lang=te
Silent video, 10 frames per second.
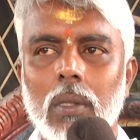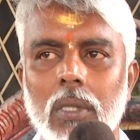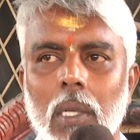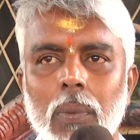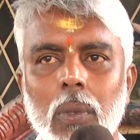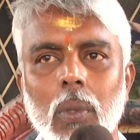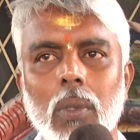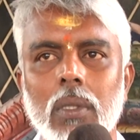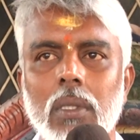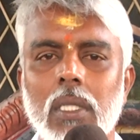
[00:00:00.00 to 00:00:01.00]
జరుపుతూ
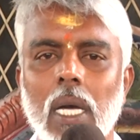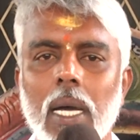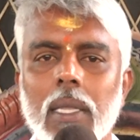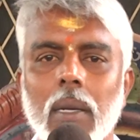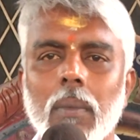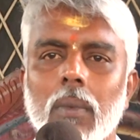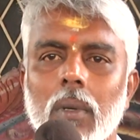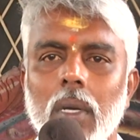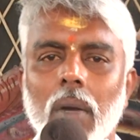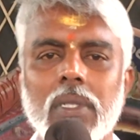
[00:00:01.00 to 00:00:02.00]
సాయంత్రం
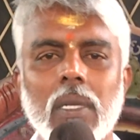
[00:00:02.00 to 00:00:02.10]
కవి